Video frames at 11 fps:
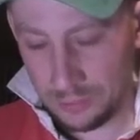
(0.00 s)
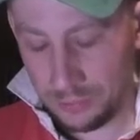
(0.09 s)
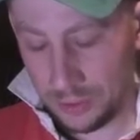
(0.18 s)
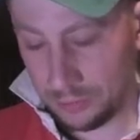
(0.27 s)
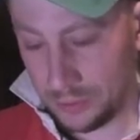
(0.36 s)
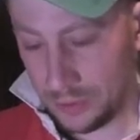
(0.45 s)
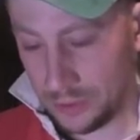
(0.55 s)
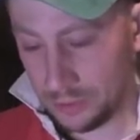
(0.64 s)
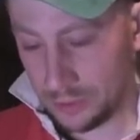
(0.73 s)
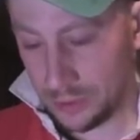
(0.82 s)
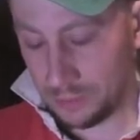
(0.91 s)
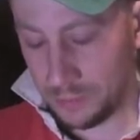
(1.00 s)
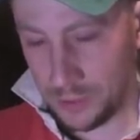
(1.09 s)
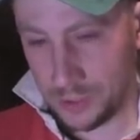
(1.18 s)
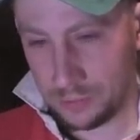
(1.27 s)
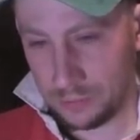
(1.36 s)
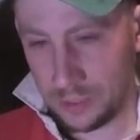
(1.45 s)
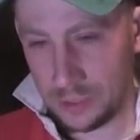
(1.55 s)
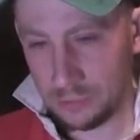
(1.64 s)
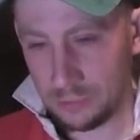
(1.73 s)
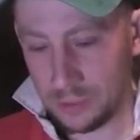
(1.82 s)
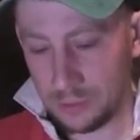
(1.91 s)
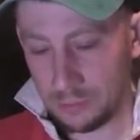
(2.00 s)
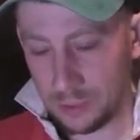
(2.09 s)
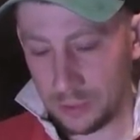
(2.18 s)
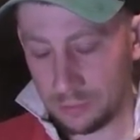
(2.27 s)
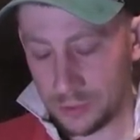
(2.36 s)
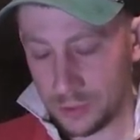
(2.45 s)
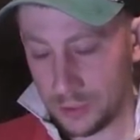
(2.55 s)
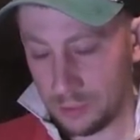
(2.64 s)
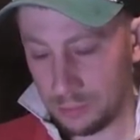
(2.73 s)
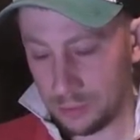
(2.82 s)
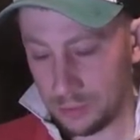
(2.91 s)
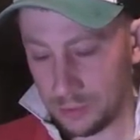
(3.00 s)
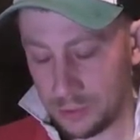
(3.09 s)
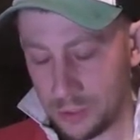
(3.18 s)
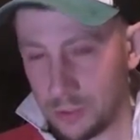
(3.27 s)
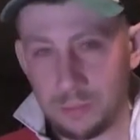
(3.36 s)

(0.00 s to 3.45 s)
первый день какие-то переживания были, потому что не было, ничего